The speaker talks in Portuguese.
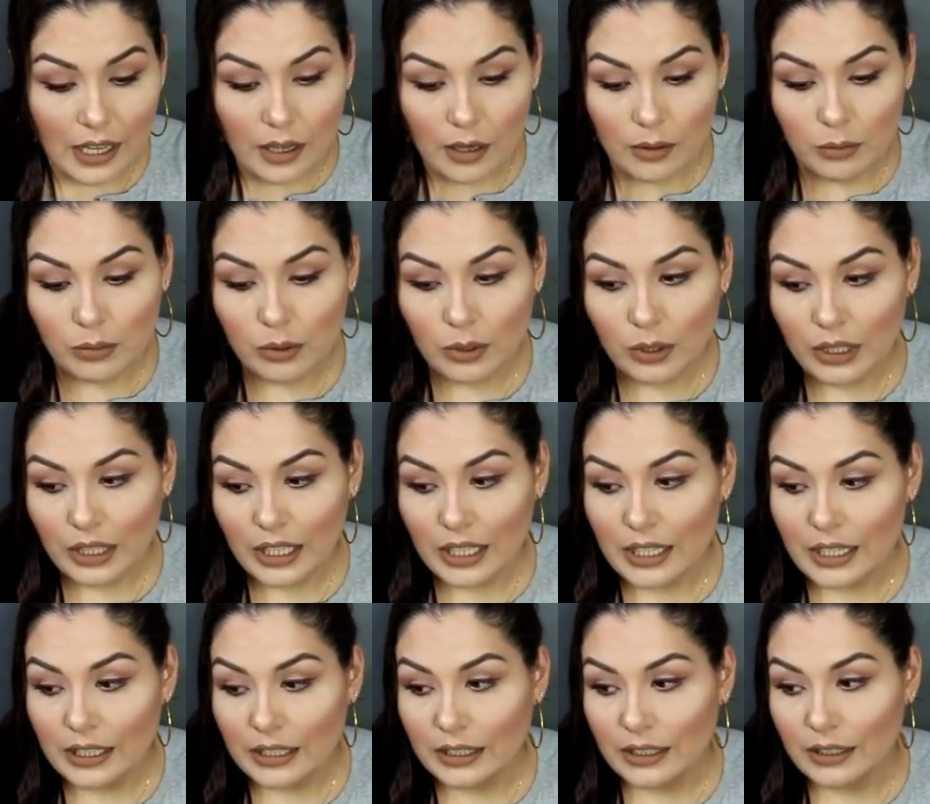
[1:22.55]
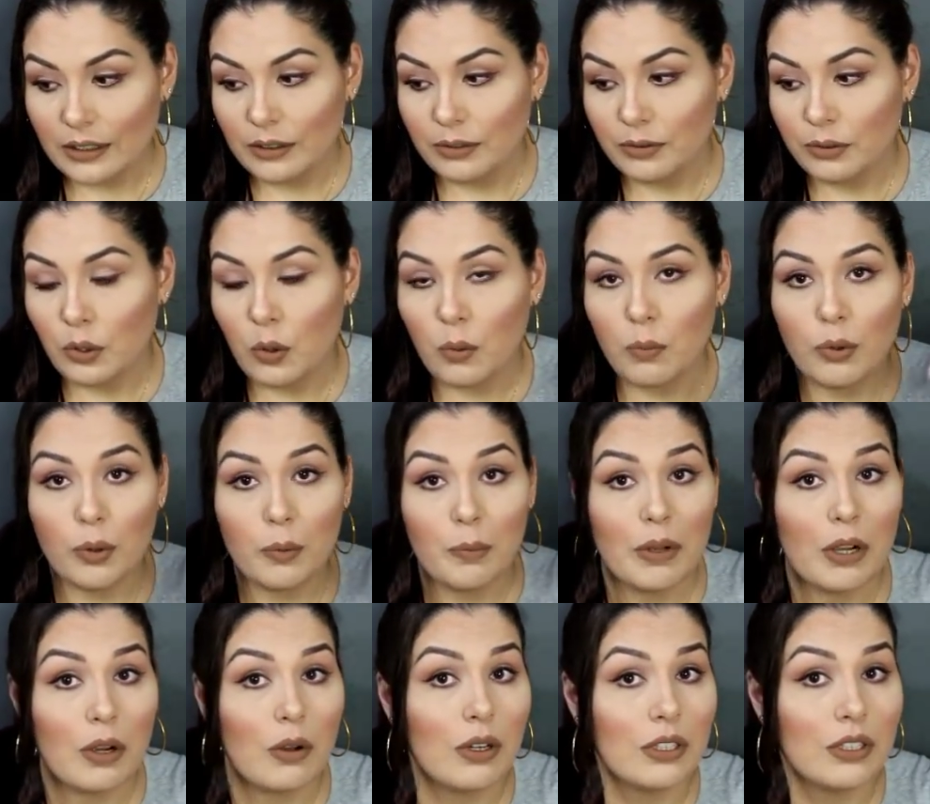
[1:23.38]
Blogueira que comprou
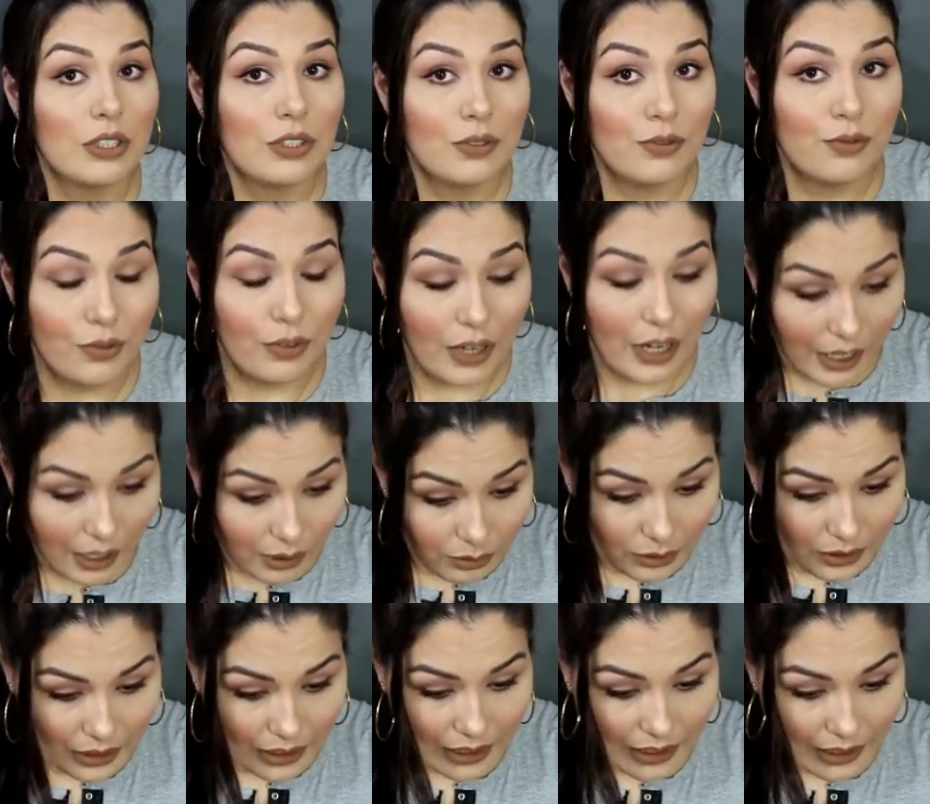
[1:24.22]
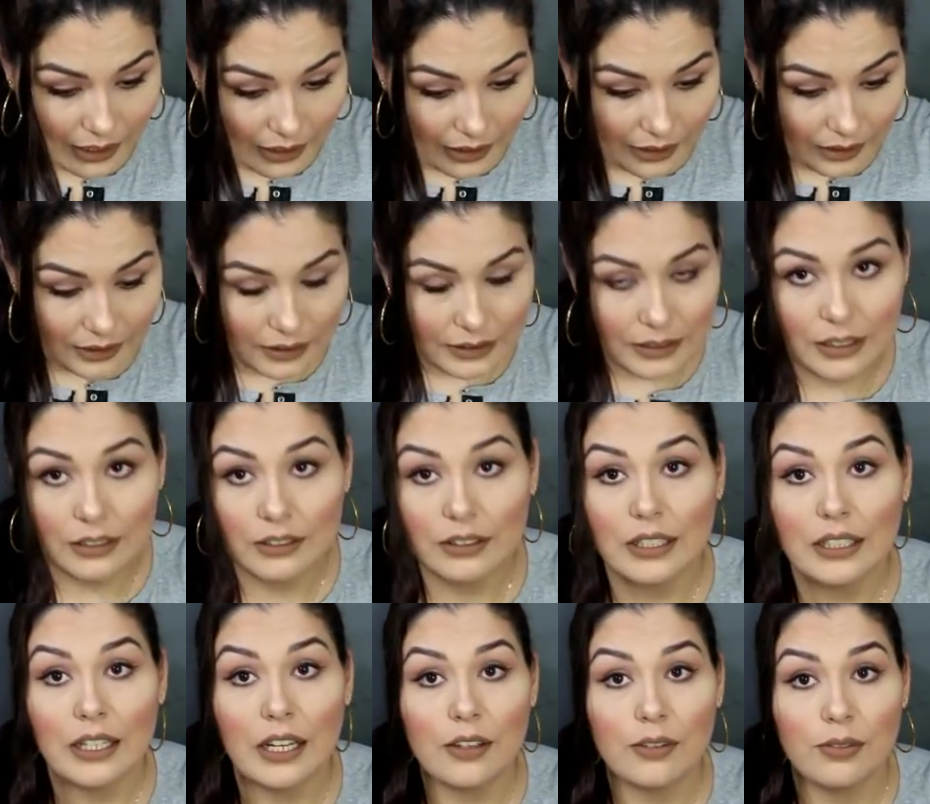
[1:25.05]
pacote de fralda lá, sendo
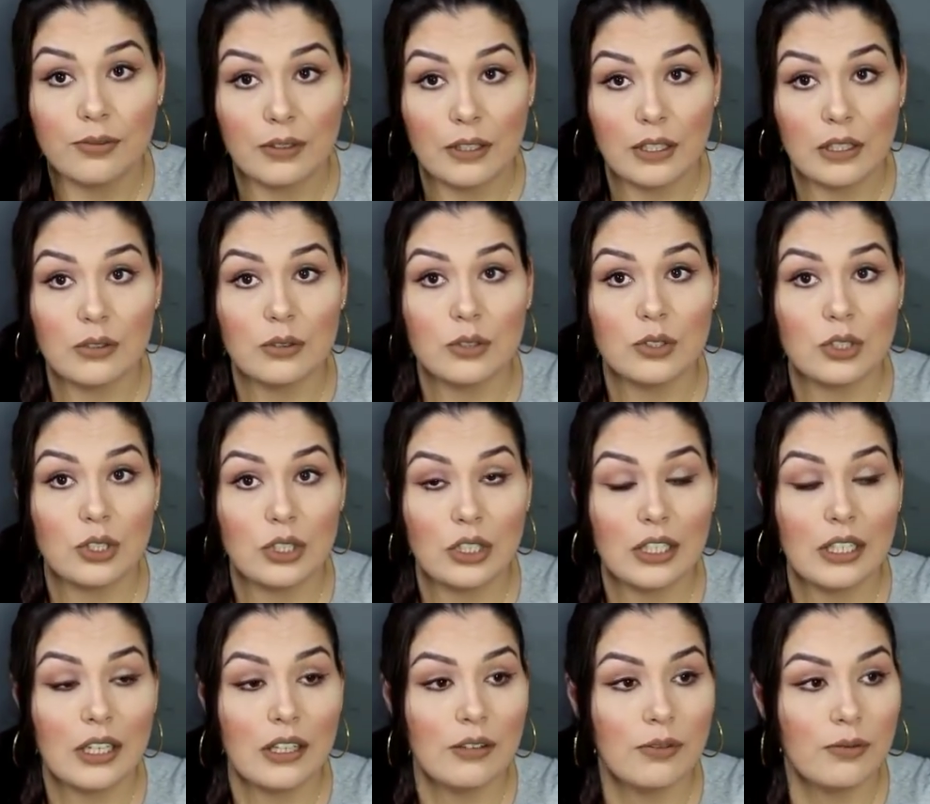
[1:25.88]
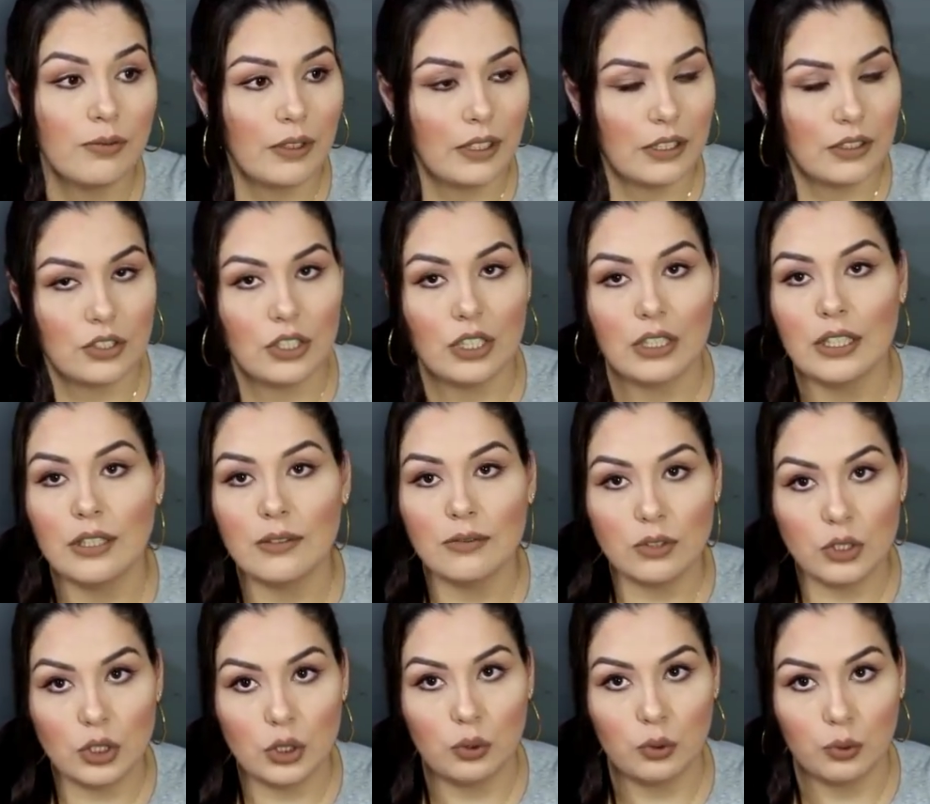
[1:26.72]
que nem filho tinha, enfim, já teve
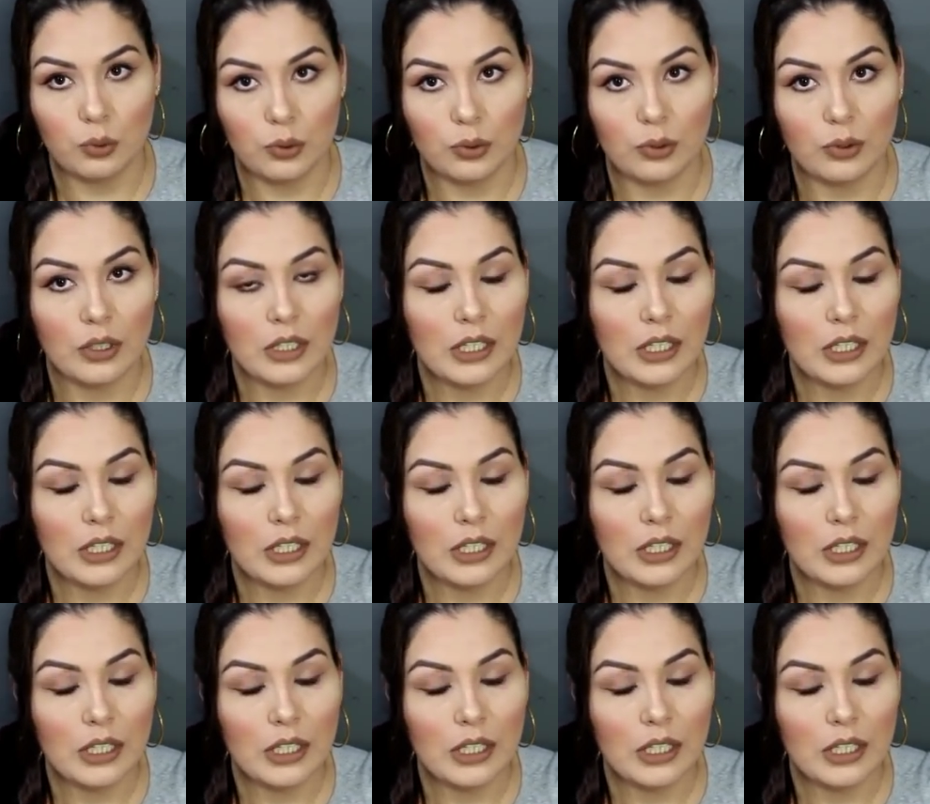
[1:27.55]
de tudo.